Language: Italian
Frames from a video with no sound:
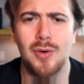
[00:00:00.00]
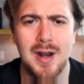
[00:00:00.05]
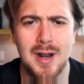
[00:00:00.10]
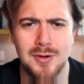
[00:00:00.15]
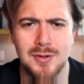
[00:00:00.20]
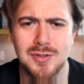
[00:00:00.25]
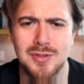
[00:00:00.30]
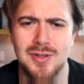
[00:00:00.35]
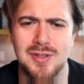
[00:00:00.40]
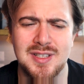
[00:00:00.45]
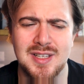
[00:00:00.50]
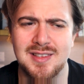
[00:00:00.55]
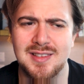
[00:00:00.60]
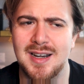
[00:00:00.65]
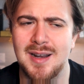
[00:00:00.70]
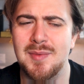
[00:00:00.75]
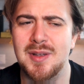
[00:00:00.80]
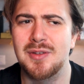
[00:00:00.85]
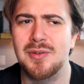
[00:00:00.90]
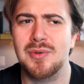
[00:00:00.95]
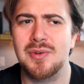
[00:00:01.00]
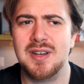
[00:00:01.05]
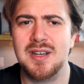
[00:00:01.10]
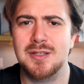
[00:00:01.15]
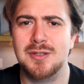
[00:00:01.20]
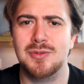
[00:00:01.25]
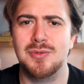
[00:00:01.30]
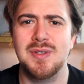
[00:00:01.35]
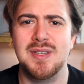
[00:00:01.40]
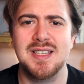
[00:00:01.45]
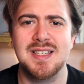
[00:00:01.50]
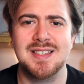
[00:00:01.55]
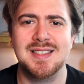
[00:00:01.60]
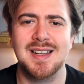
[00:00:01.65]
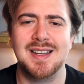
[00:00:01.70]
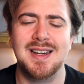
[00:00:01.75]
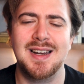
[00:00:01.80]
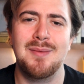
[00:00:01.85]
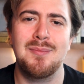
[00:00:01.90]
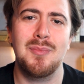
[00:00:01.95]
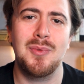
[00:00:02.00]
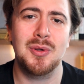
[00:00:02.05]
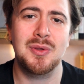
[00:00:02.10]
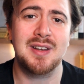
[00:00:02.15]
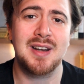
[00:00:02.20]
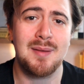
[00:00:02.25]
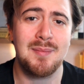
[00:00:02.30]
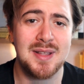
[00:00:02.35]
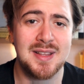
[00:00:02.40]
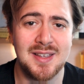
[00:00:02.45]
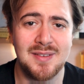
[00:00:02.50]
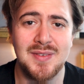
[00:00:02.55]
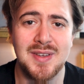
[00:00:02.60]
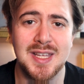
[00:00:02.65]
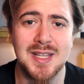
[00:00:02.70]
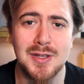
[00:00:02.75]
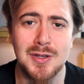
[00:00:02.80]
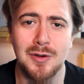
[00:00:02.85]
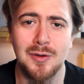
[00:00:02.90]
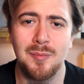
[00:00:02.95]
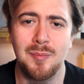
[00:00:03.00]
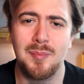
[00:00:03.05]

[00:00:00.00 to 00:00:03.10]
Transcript: Ora non so se tramite un reel su Instagram o tramite video,